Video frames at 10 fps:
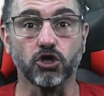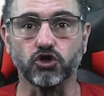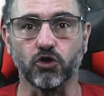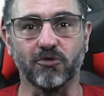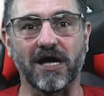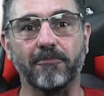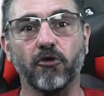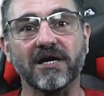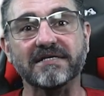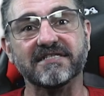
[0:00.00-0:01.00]
Sob o
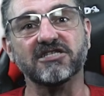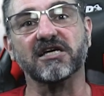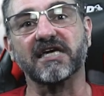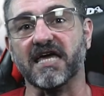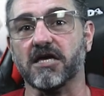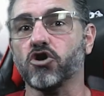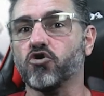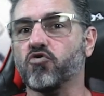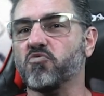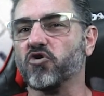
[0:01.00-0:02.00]
capô reside quem?
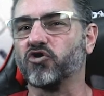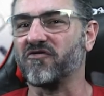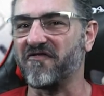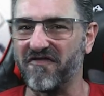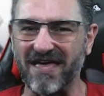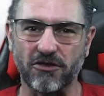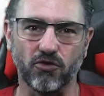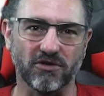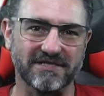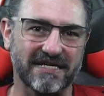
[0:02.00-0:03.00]
Um motor
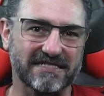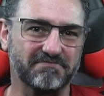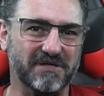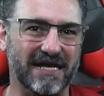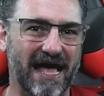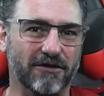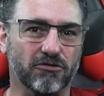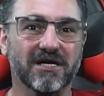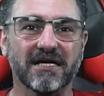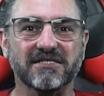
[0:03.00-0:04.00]
V12 aspirado,